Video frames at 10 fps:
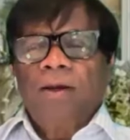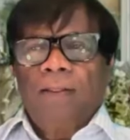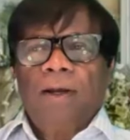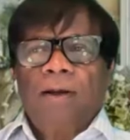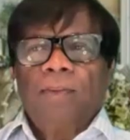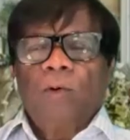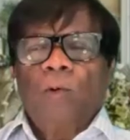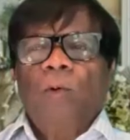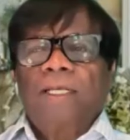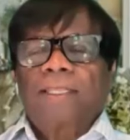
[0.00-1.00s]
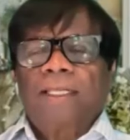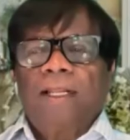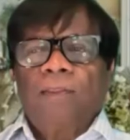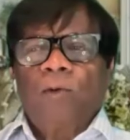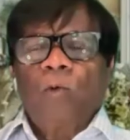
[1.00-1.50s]
அந்த அந்த கூட்டத்தில்
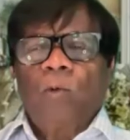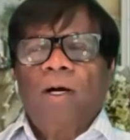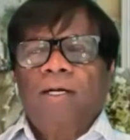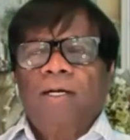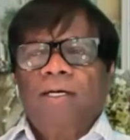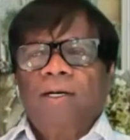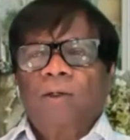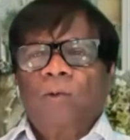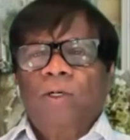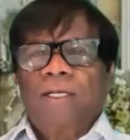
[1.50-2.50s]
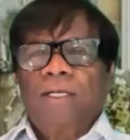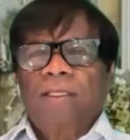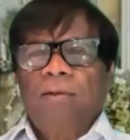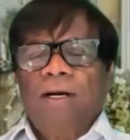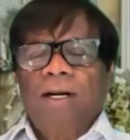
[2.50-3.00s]
அந்த உருவாக்குகின்ற
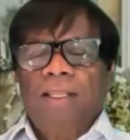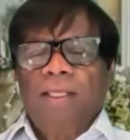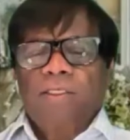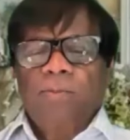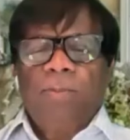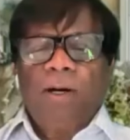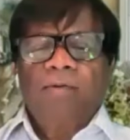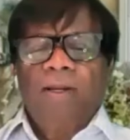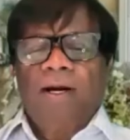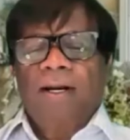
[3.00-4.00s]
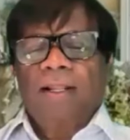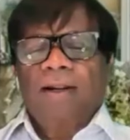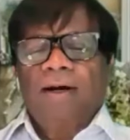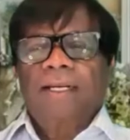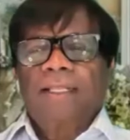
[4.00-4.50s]
கூட்டத்தில் பங்களாதேசம்
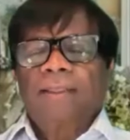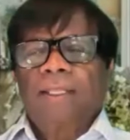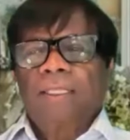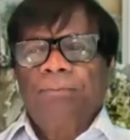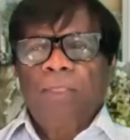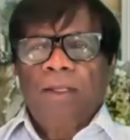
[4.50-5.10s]
பார்வையாளராக இருந்தது